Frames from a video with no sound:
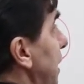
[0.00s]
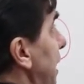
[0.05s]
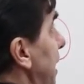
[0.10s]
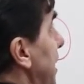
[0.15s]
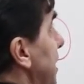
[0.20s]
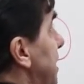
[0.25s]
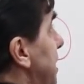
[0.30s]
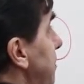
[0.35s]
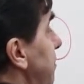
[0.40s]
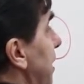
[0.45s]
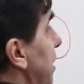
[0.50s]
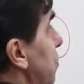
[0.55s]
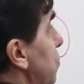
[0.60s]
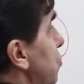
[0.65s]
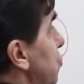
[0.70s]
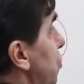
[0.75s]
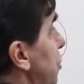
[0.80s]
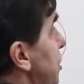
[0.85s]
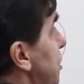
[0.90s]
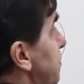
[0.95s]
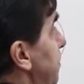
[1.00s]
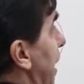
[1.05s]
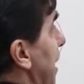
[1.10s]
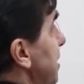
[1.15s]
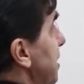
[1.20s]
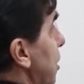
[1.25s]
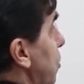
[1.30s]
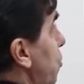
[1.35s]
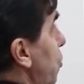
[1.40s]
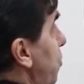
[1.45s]
Esse menos 2
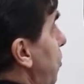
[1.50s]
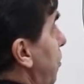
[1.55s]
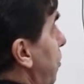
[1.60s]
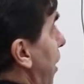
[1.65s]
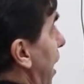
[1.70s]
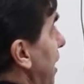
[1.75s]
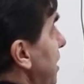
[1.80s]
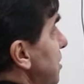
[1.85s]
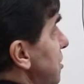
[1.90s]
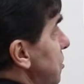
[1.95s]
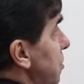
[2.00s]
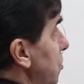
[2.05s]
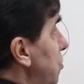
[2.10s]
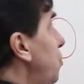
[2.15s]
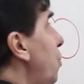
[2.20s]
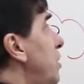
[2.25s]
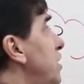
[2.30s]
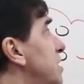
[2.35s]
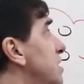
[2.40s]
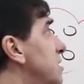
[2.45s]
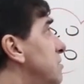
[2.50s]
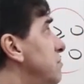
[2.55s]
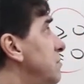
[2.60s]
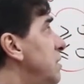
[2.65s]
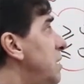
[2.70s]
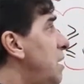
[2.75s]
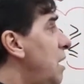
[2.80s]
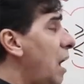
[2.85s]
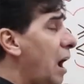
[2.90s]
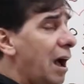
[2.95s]
passa como mais 2.
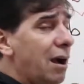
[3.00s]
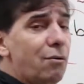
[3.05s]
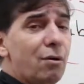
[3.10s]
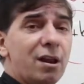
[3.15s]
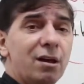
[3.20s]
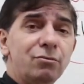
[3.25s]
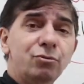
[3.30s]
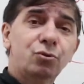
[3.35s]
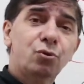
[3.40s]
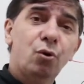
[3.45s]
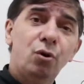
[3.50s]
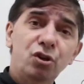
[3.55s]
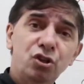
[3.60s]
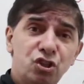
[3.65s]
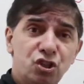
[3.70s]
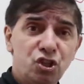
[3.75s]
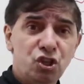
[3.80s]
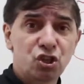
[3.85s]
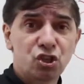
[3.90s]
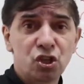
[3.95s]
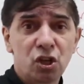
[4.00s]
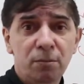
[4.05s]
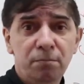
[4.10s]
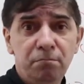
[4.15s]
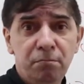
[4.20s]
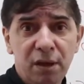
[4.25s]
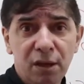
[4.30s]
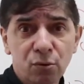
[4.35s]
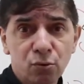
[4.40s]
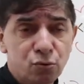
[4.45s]
Agora, 2x
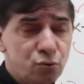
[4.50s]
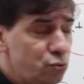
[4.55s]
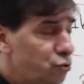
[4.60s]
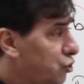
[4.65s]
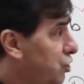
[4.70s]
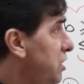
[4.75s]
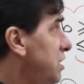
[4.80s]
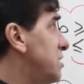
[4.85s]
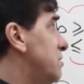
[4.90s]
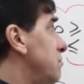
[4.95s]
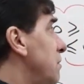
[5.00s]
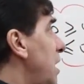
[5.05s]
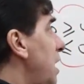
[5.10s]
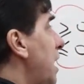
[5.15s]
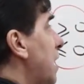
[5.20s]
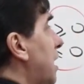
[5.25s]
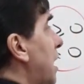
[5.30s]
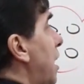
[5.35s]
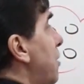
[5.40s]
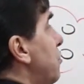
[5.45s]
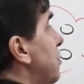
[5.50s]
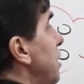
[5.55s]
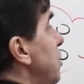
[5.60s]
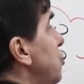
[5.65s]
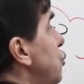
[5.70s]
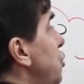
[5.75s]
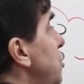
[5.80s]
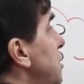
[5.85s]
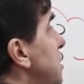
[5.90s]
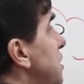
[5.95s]
menos 1x, é claro que é
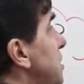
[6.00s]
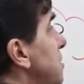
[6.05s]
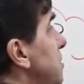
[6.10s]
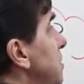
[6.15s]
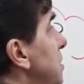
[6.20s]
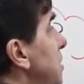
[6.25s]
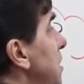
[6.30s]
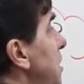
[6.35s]
x.